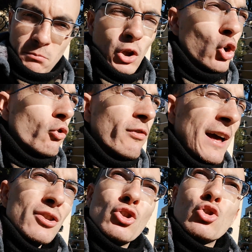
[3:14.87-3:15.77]
io
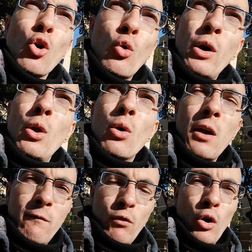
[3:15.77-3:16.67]
vesto quello
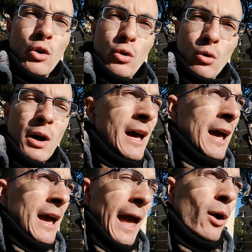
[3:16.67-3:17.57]
che voglio
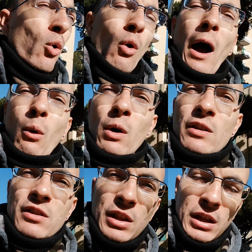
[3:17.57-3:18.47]
ecco a
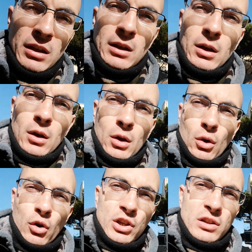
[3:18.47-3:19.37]
questi
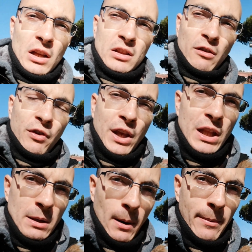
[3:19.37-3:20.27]
cosiddetti figli
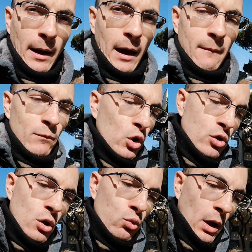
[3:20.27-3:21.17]
di papà io
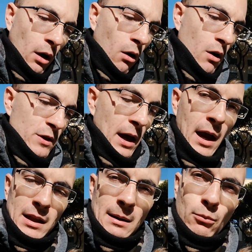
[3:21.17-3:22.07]
dico una cosa
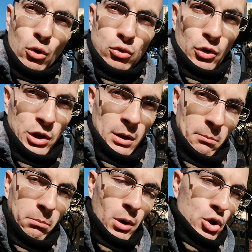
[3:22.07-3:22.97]
ed è molto
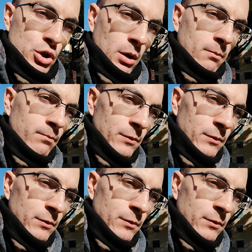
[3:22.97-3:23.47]
semplice